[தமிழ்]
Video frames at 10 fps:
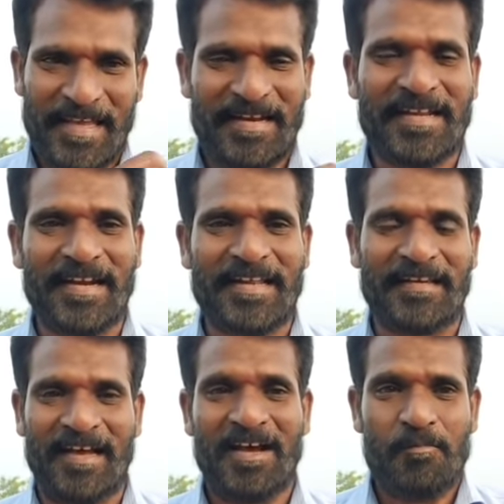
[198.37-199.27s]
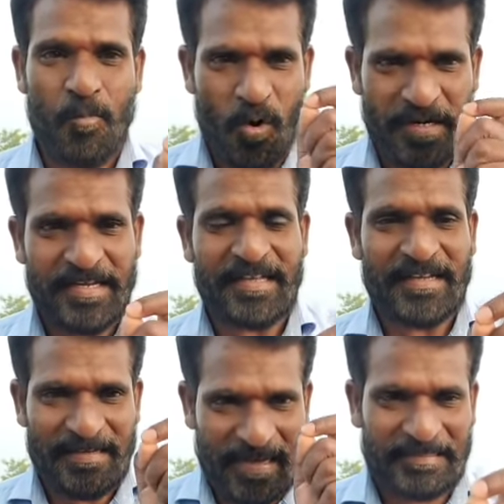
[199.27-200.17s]
ஏனென்று கேட்டீங்கன்னா மோடி
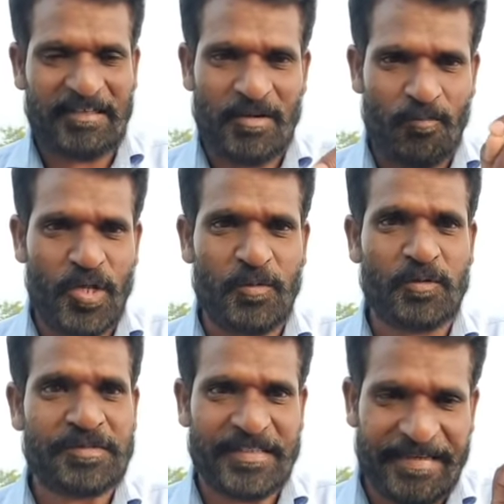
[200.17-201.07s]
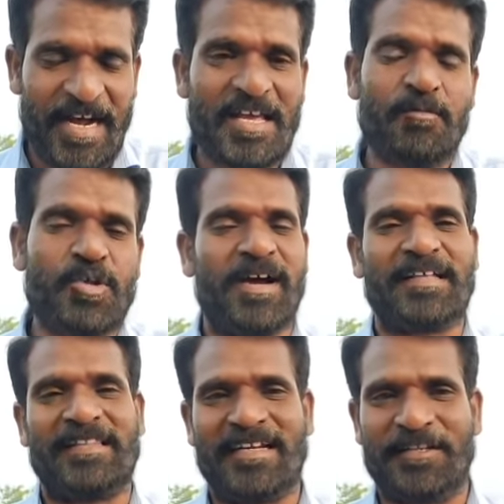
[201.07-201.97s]
எடுக்கின்ற அத்தனை முடிவும் சரியான
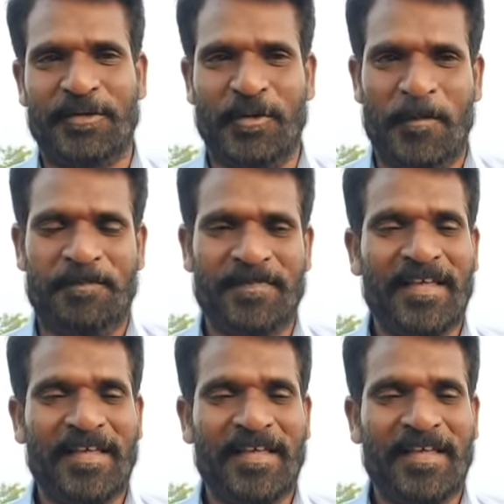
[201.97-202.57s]
முடிவாகத்தான் இருக்கும்